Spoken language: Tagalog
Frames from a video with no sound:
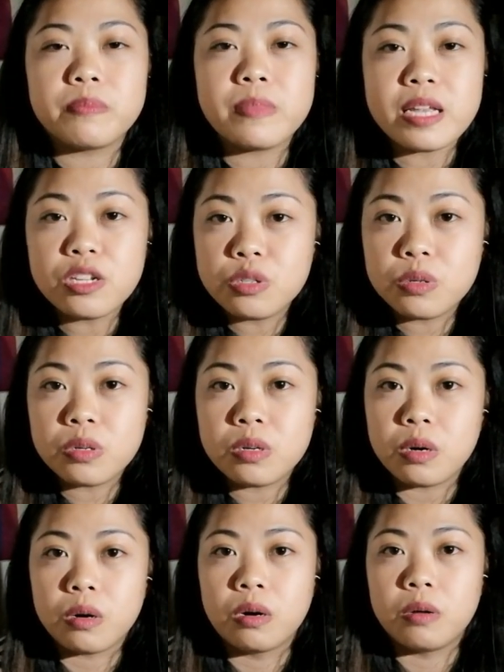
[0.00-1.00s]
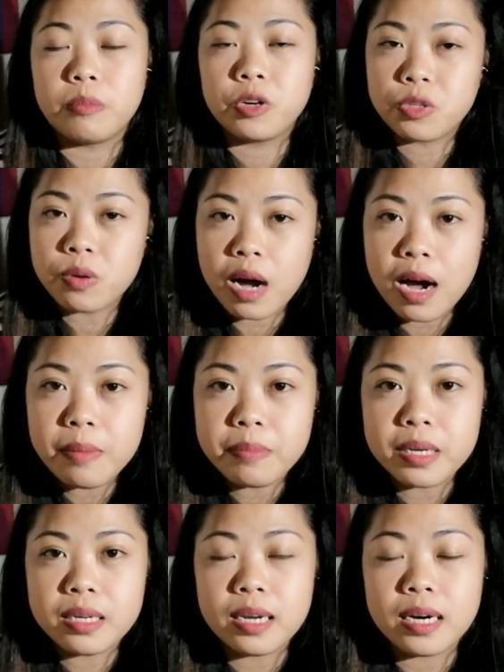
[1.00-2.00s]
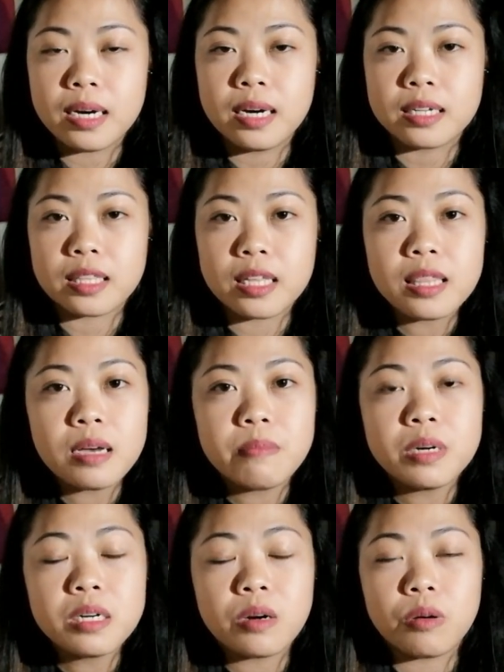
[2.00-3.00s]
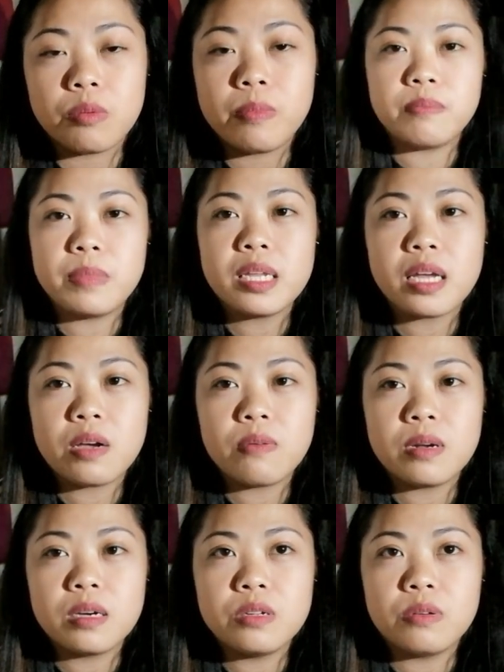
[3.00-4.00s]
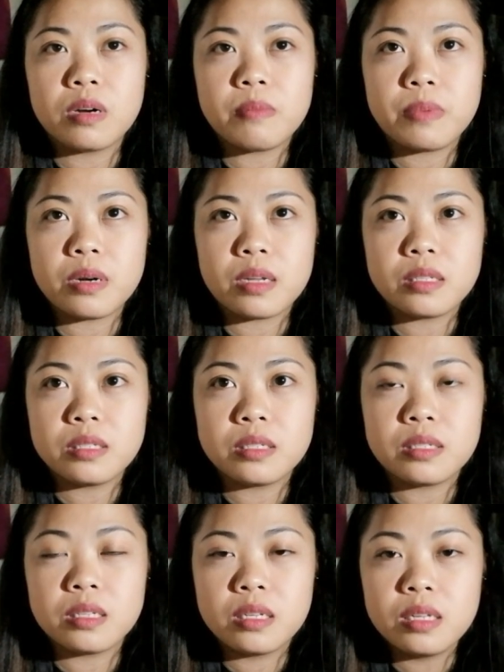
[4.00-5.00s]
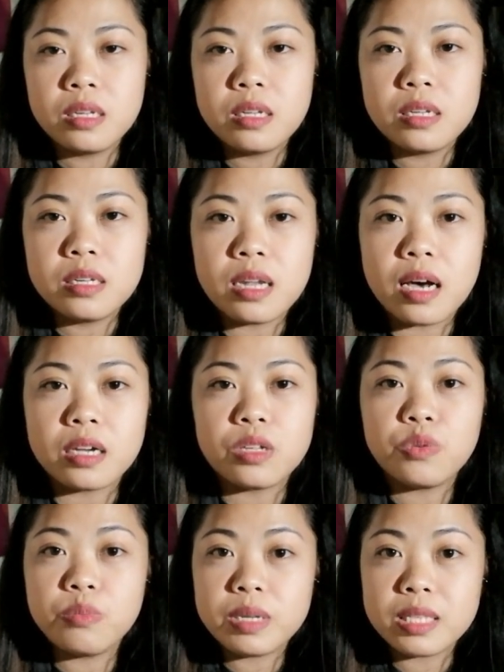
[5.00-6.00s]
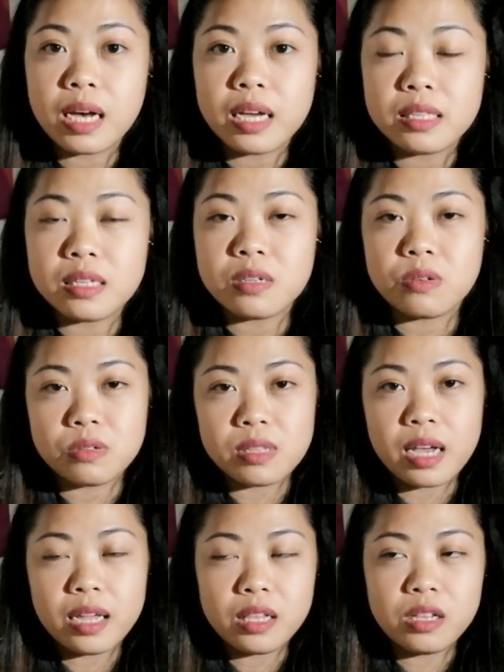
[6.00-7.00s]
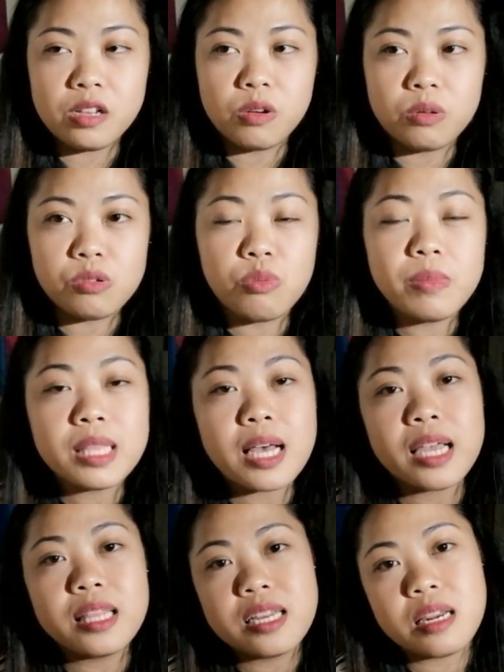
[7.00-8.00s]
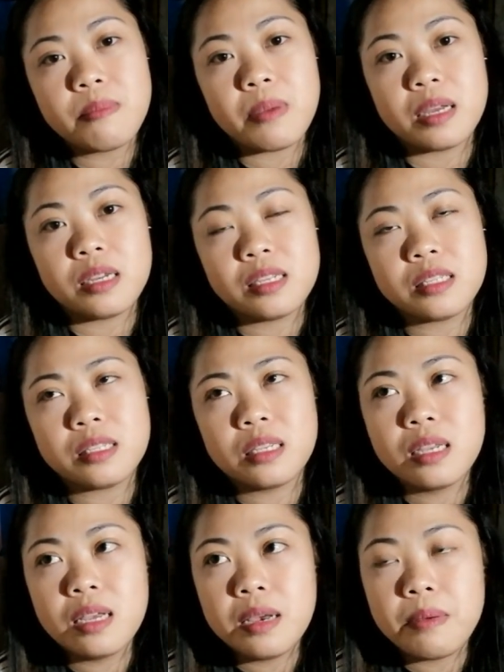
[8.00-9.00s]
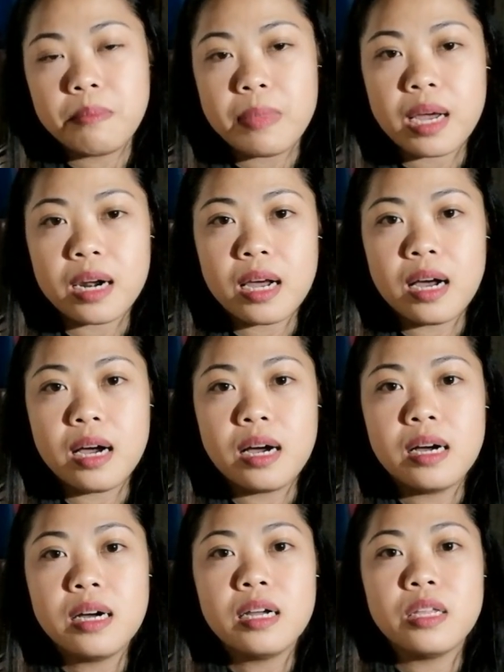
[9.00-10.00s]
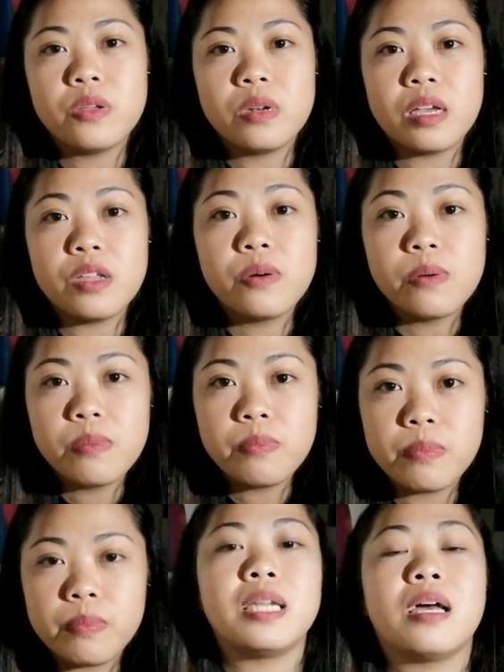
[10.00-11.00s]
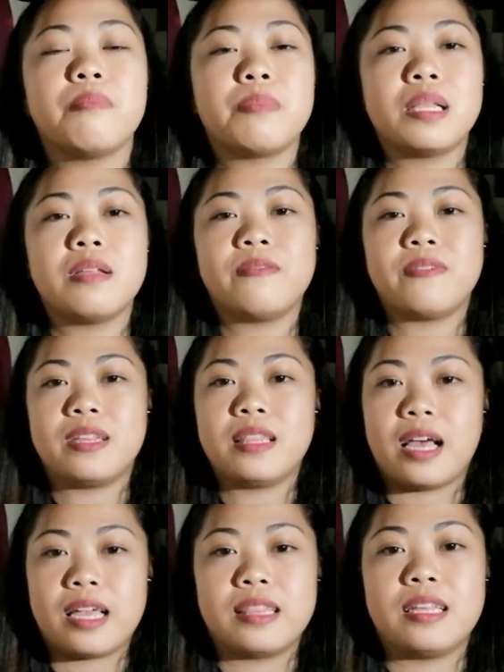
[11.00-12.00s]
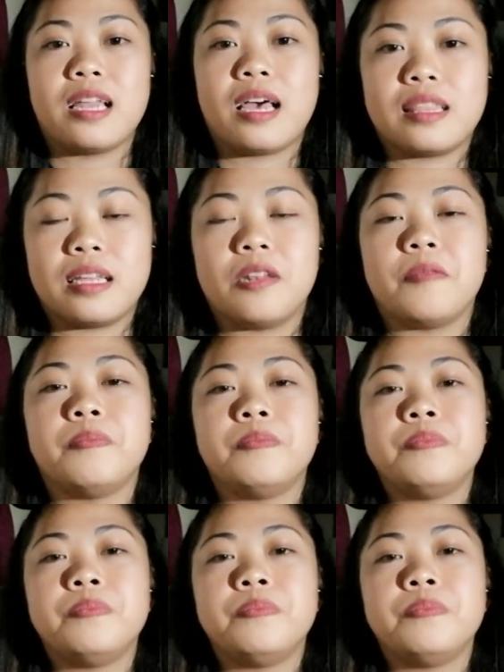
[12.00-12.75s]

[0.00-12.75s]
picture or photo copy ng TIN number ko, binigay ko lang yung reference ng humid ID ko dahil yung humid ID naman is parang yun na yung ang Philippine ID natin.